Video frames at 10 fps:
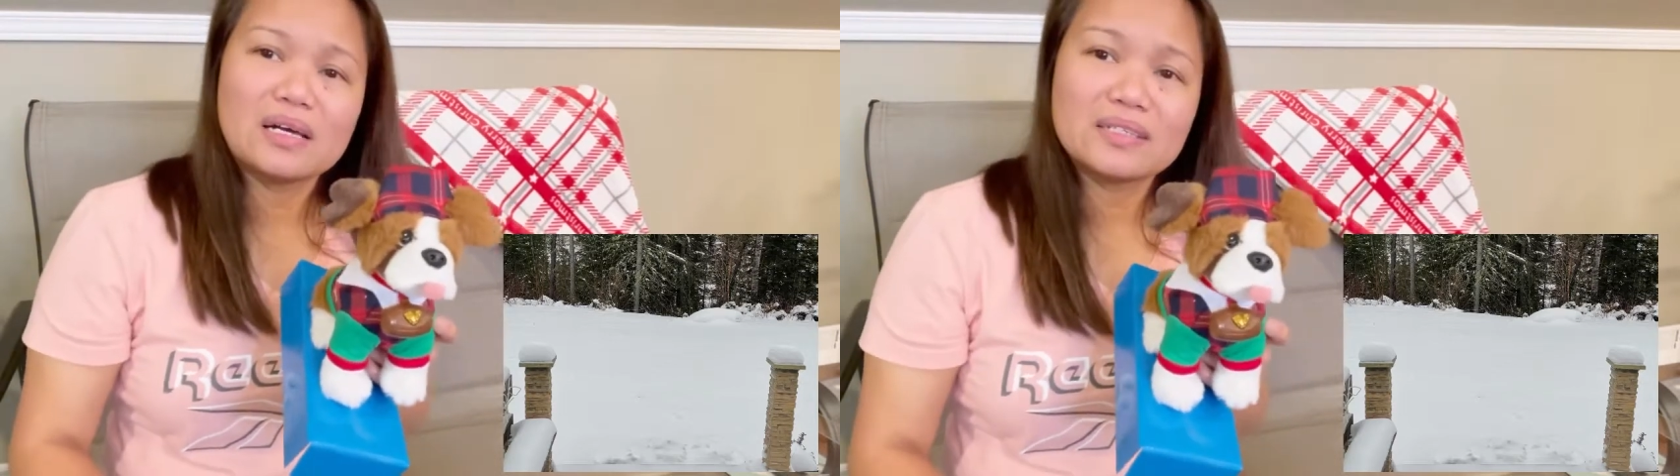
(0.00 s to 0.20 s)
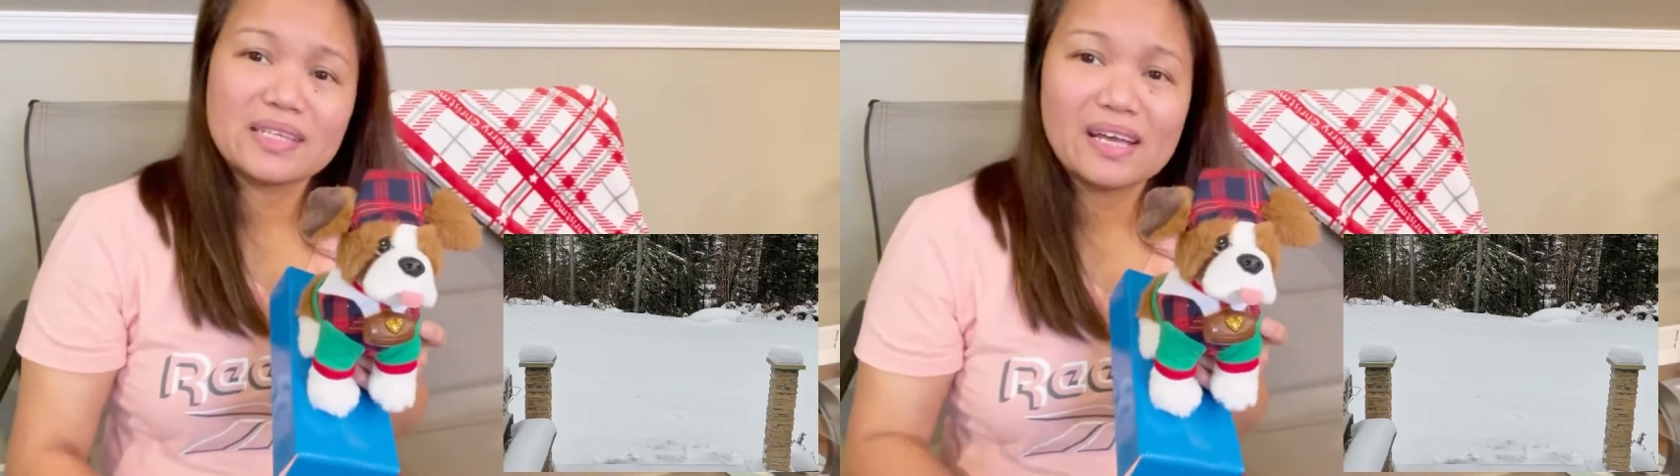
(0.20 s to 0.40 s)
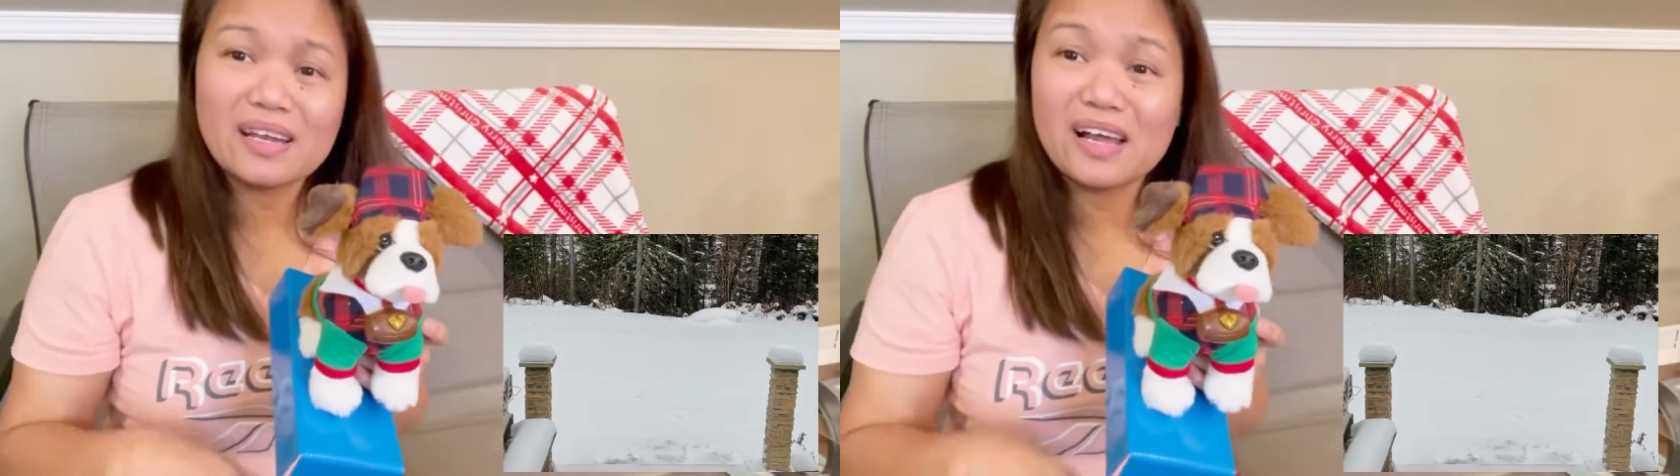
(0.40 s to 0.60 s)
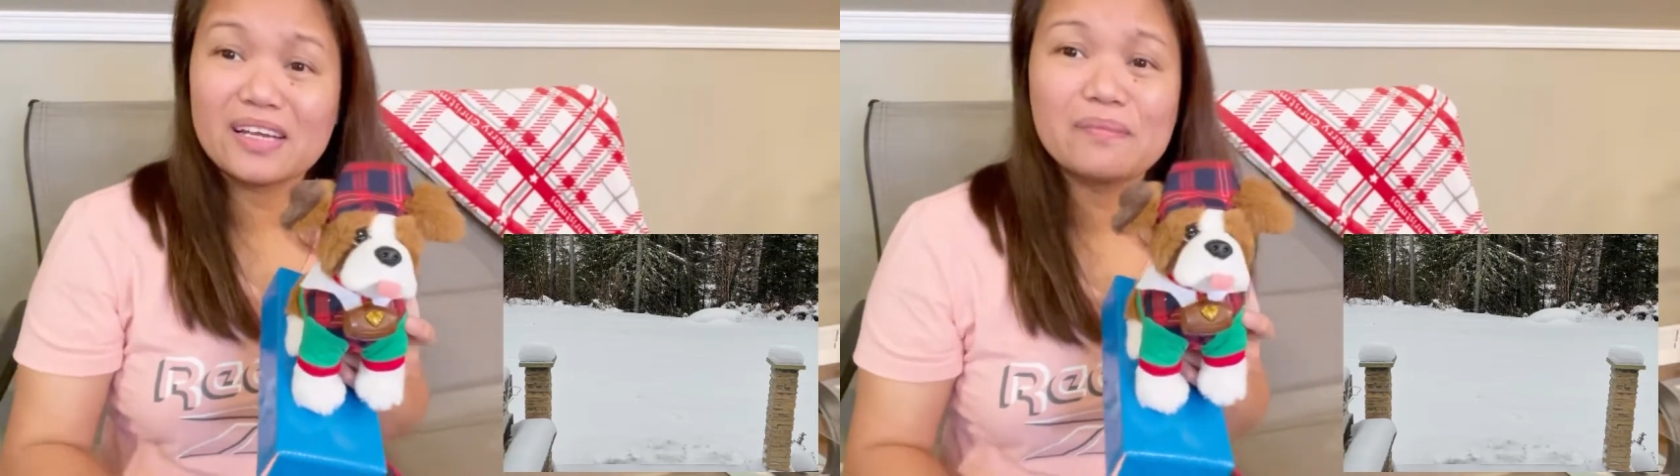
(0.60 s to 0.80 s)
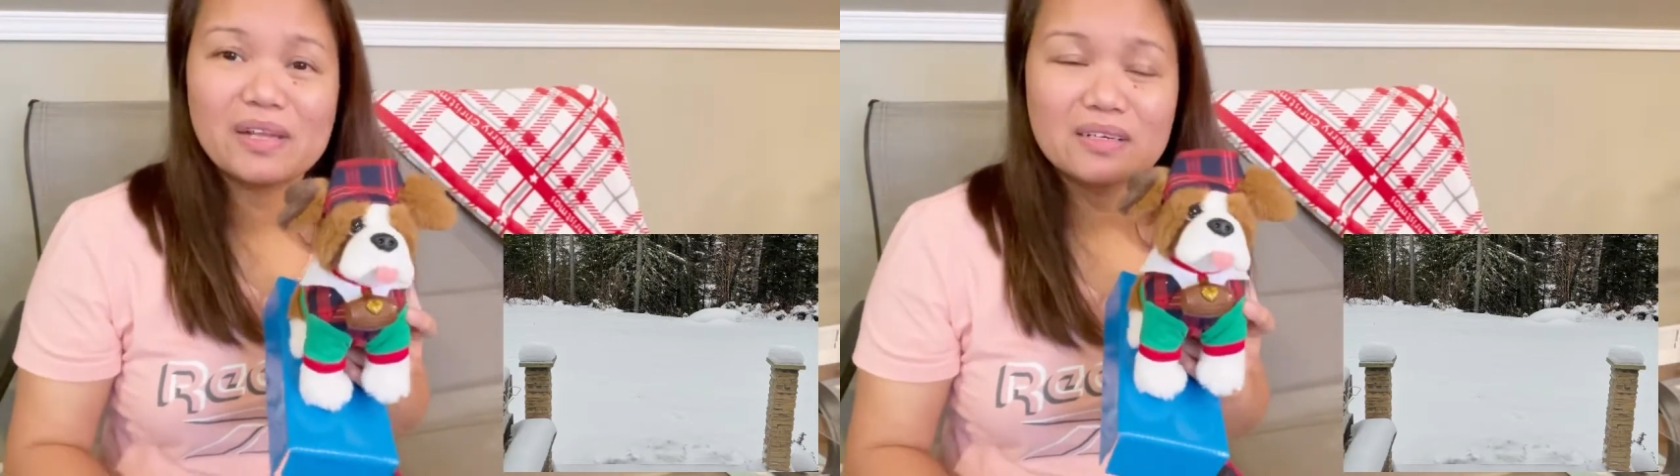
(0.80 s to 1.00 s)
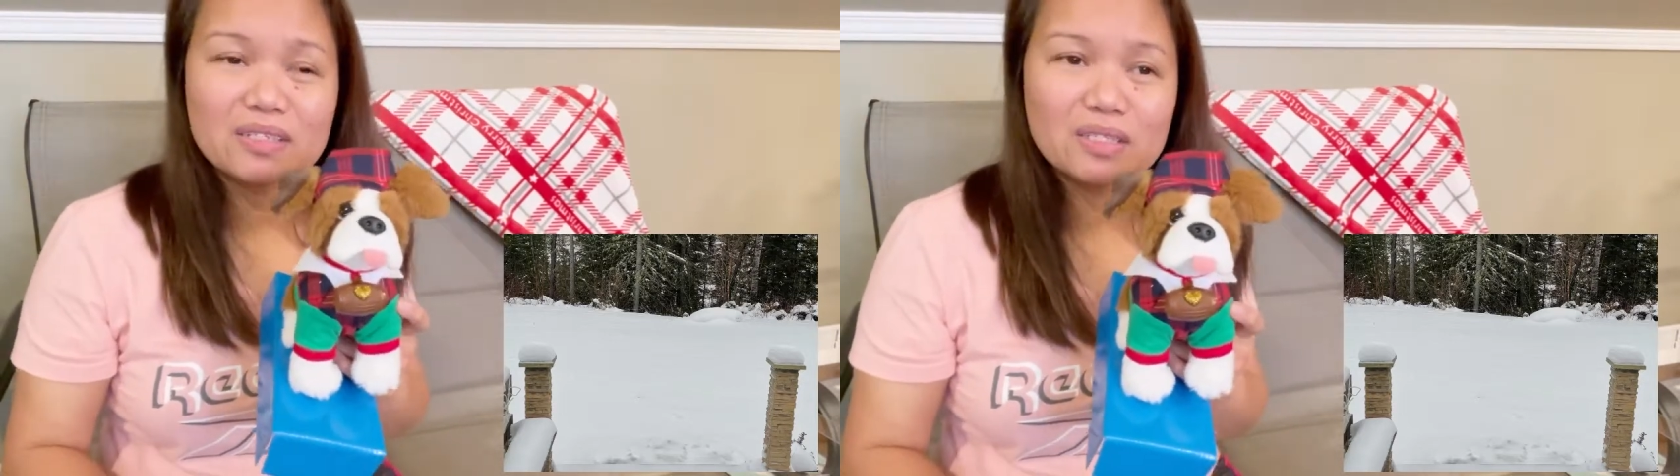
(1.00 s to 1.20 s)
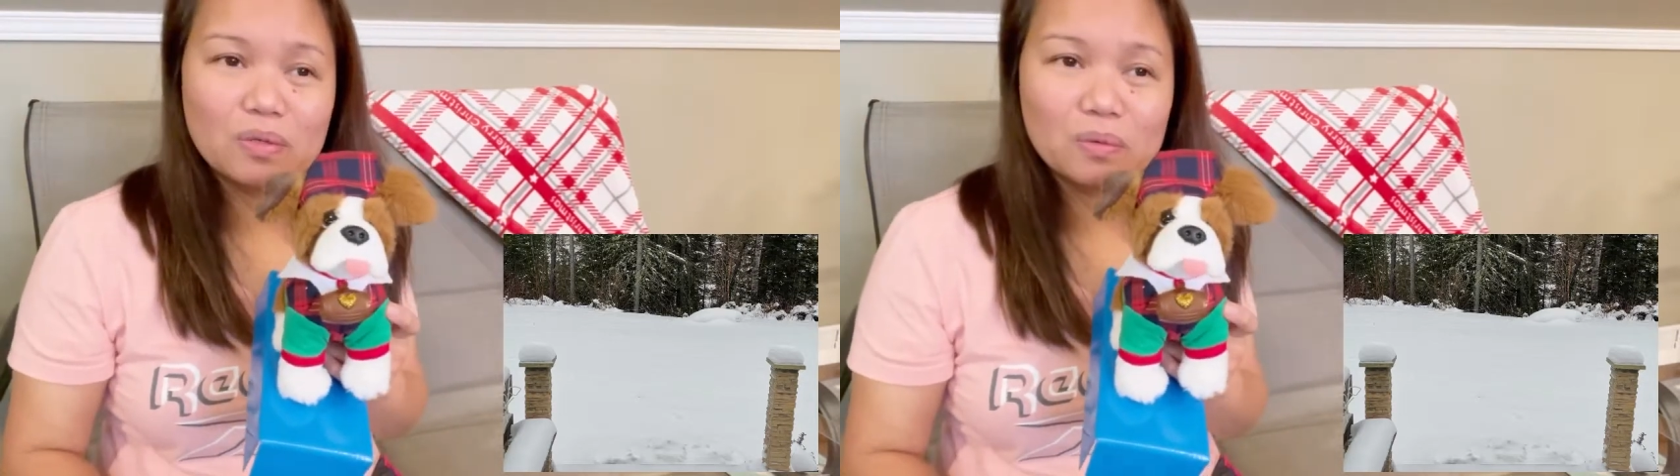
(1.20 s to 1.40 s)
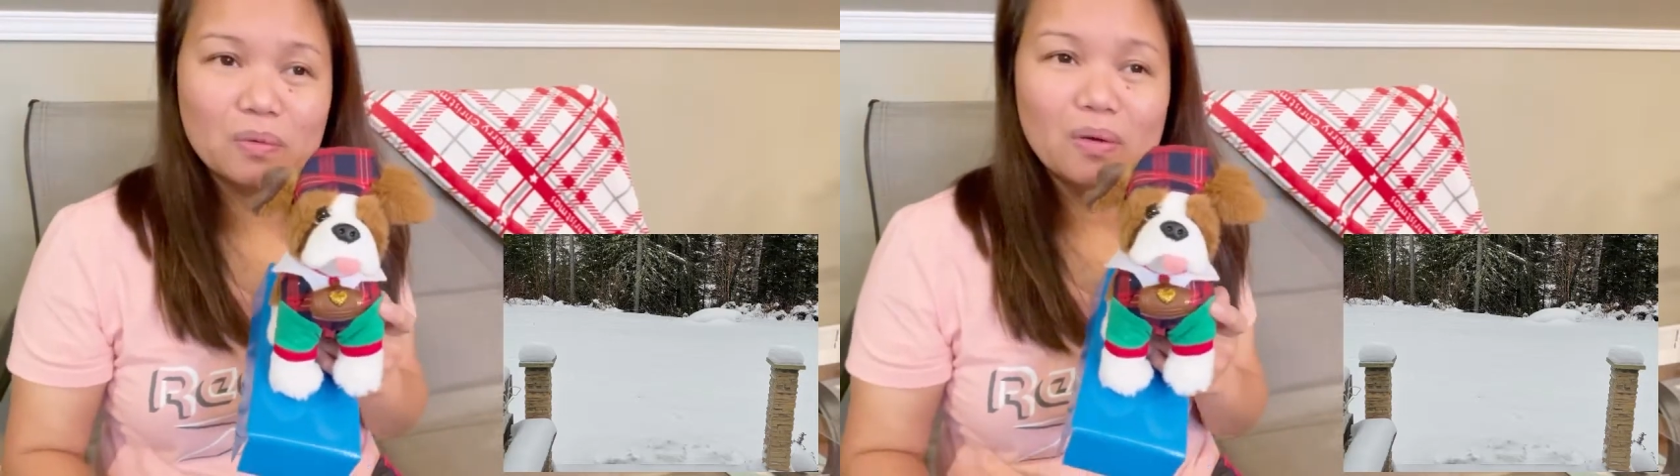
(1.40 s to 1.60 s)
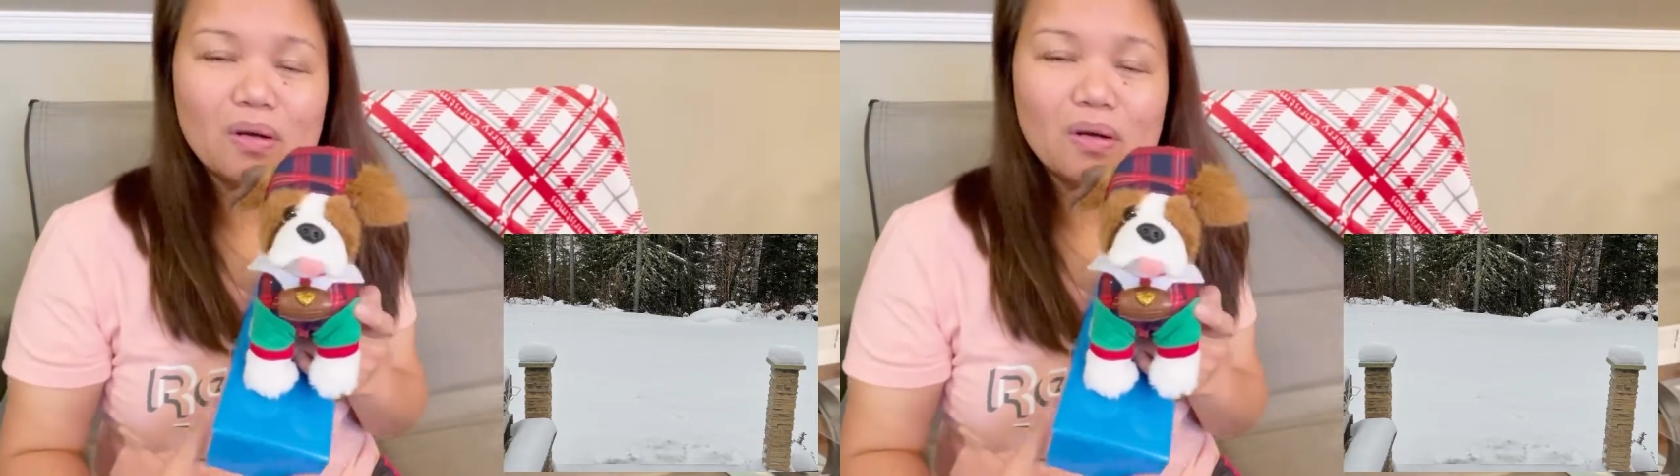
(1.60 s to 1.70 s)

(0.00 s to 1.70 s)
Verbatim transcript: sa ilalim ng snow.